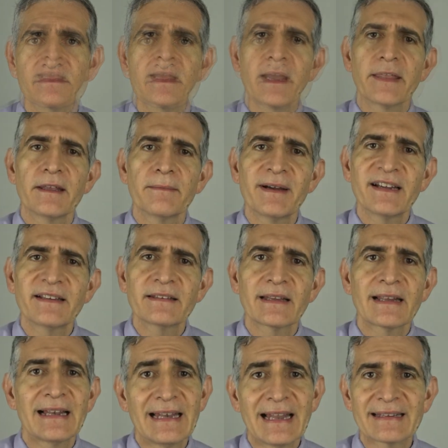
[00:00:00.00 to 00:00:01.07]
Además,
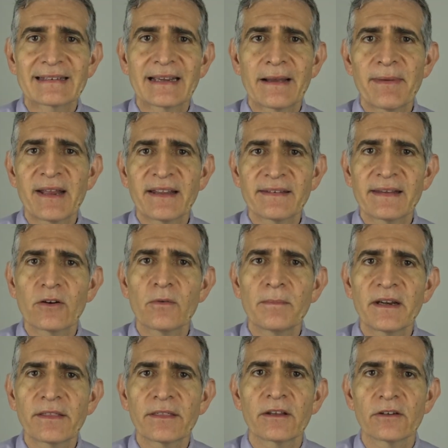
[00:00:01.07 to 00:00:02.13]
las cámaras de
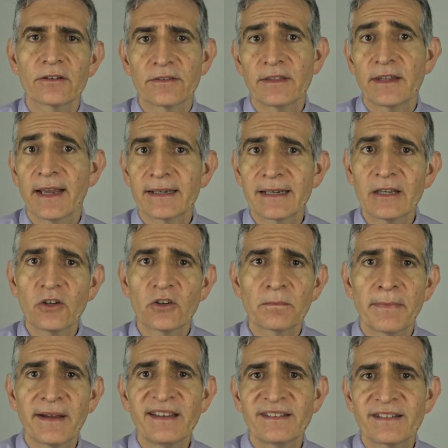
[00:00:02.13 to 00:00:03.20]
comercio de aquellos
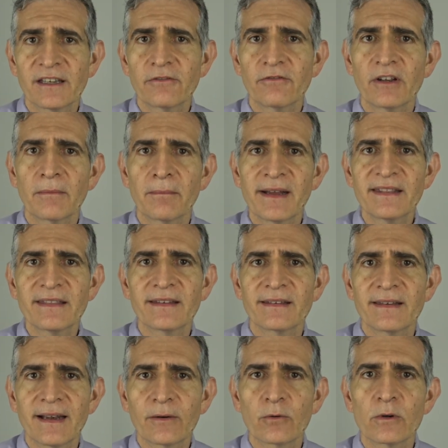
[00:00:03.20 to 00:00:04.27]
países firmantes
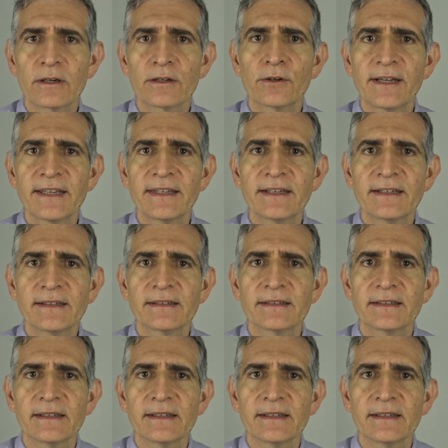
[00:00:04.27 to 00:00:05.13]
del acuerdo ATA